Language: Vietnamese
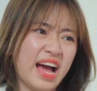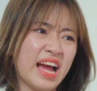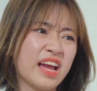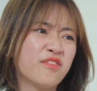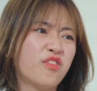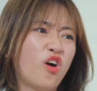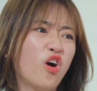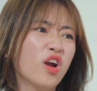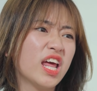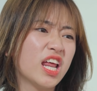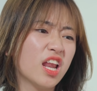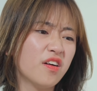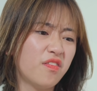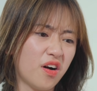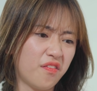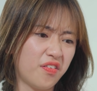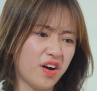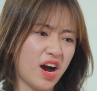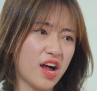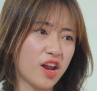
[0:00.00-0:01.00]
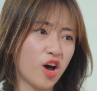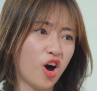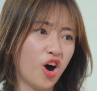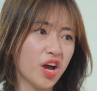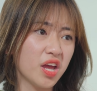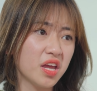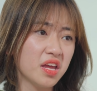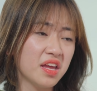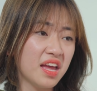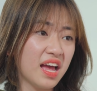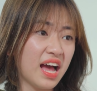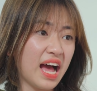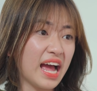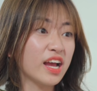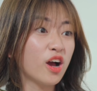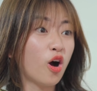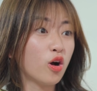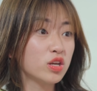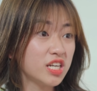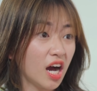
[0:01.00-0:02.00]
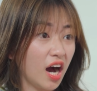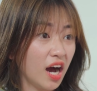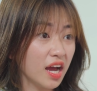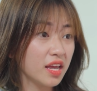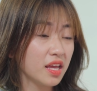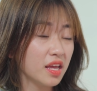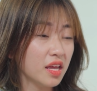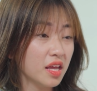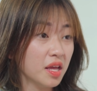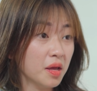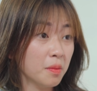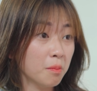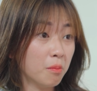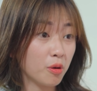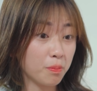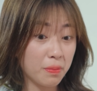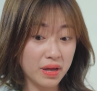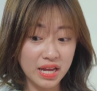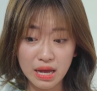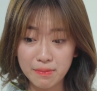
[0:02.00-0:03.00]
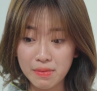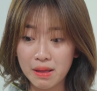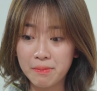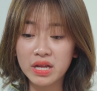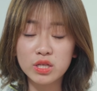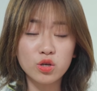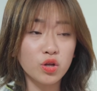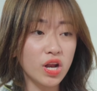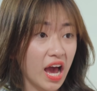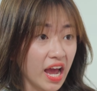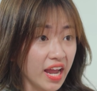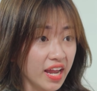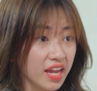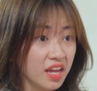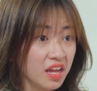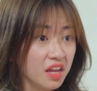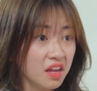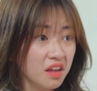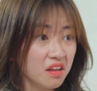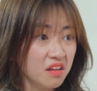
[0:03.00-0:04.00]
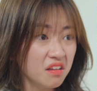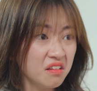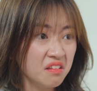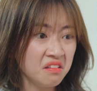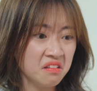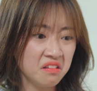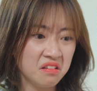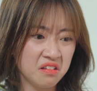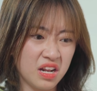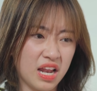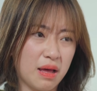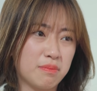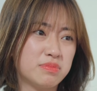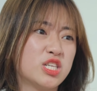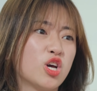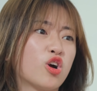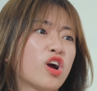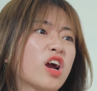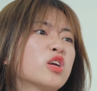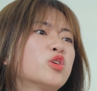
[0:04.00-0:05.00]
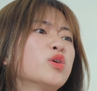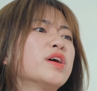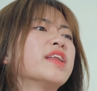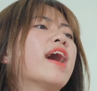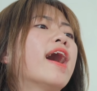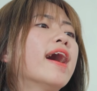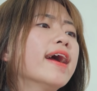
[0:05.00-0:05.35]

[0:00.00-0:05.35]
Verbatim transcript: Anh vô lý nó vừa vừa thôi Anh ngồi chơi một mình em làm hết chỗ đấy làm gì với cái chuyện